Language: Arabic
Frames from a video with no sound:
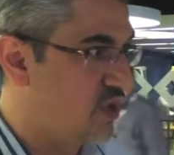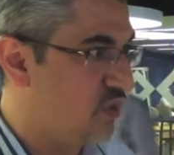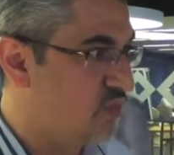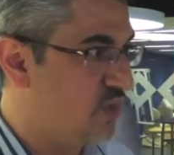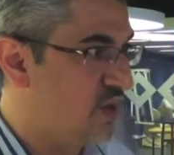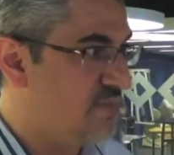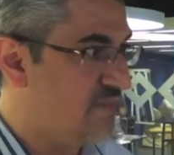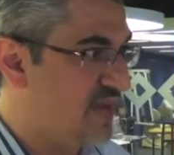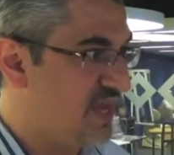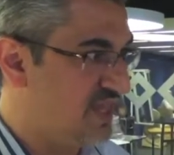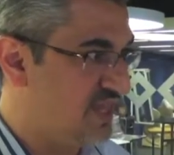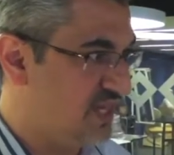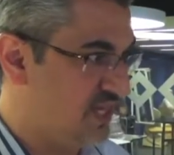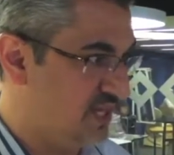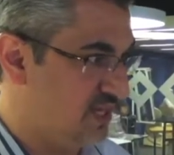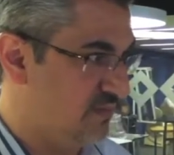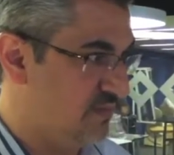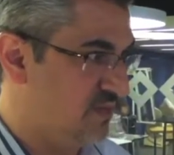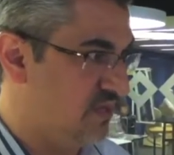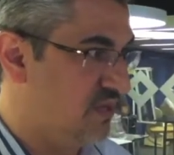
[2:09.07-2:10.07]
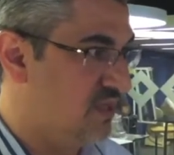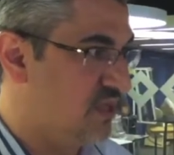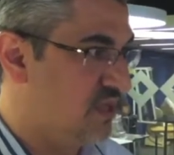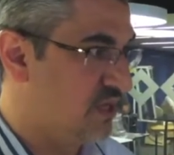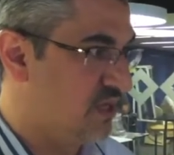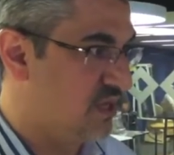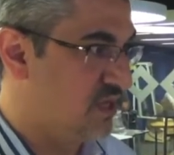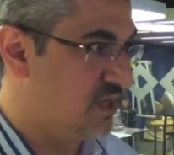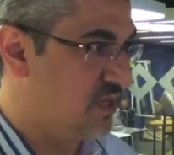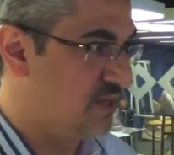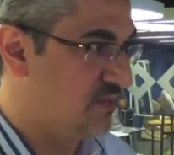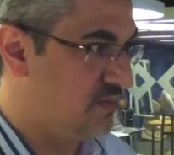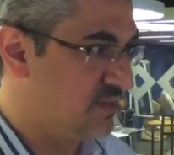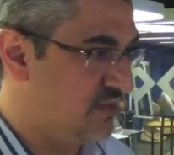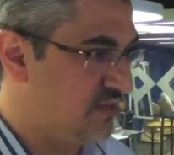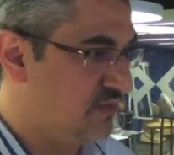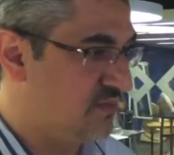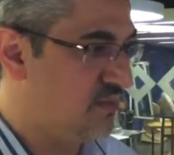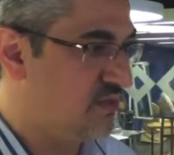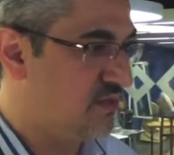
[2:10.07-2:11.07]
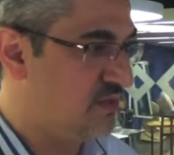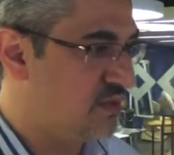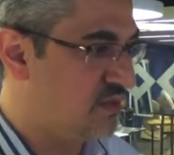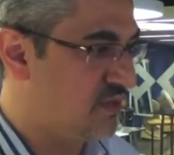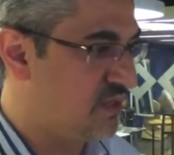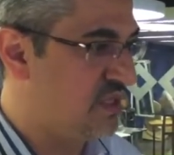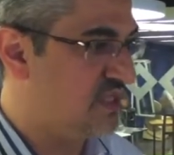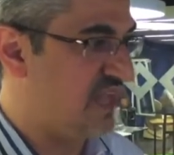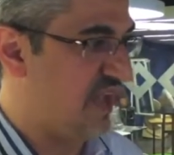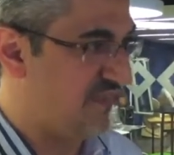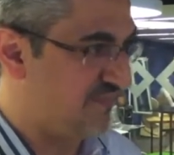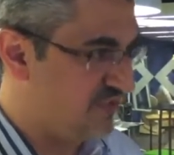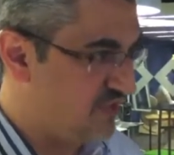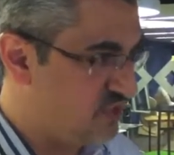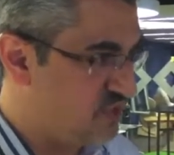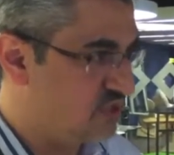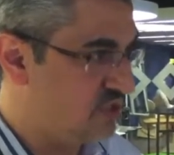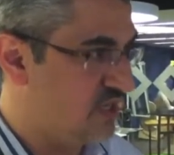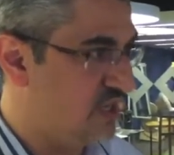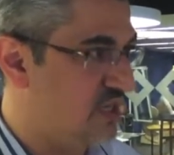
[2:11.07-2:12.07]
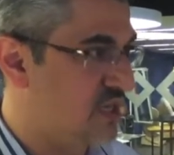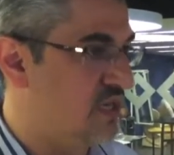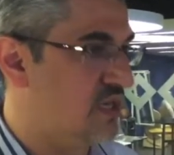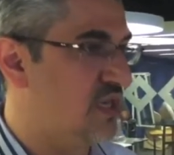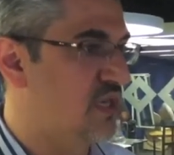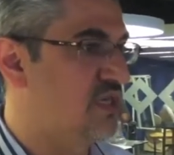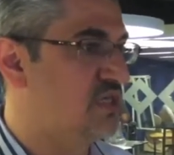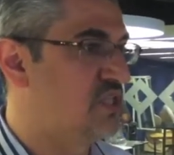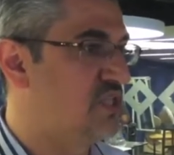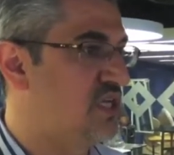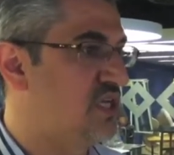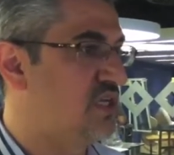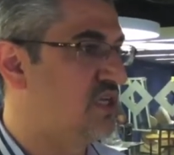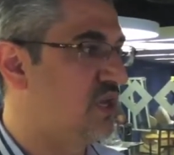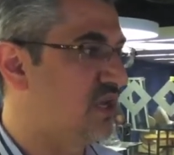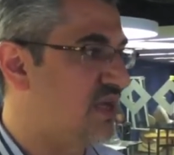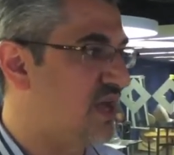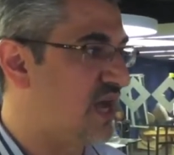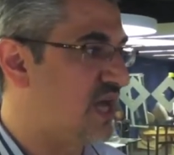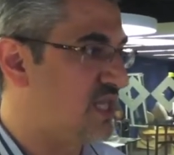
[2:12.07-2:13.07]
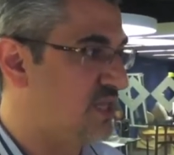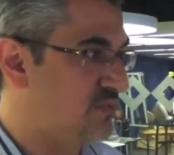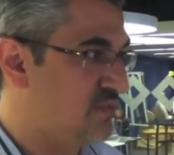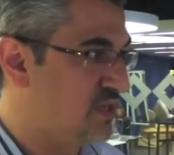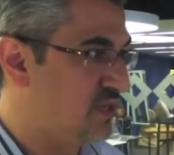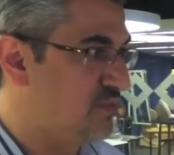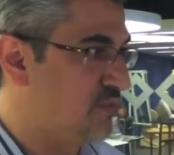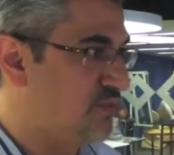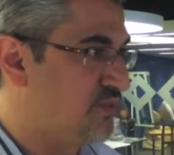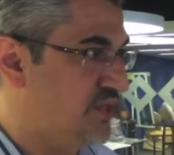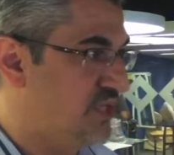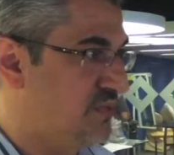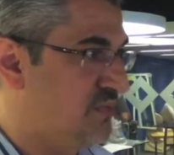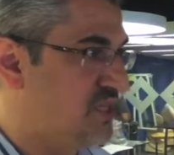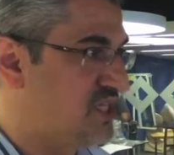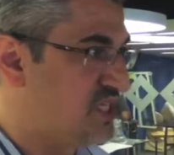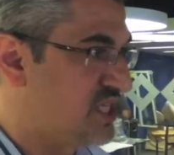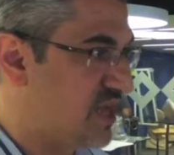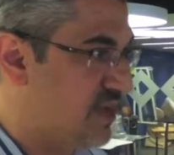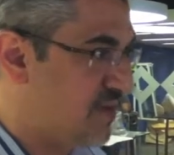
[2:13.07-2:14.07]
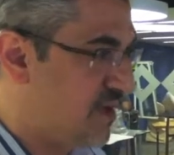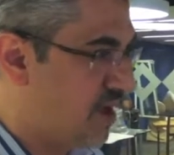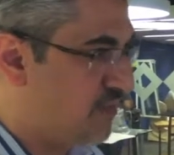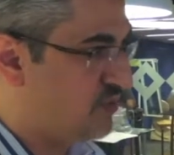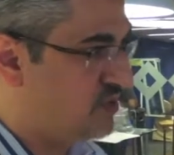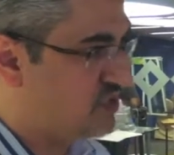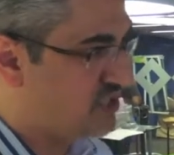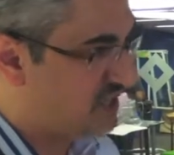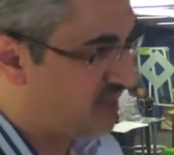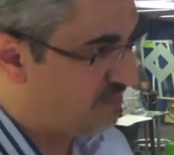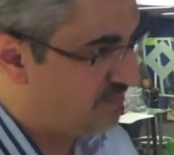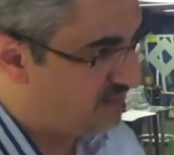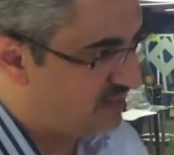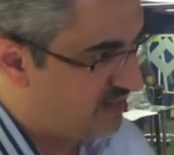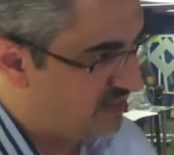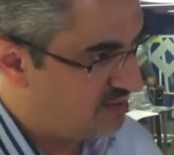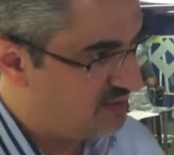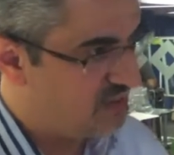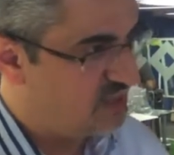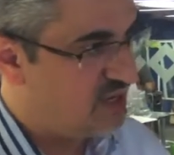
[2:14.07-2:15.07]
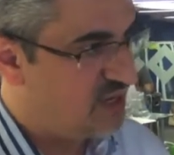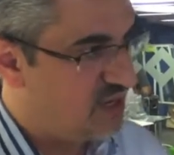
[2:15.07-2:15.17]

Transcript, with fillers: والبحث العلمي آه، من آه، لتحفيز الجيل القادم من المبدعين من الشباب والشابات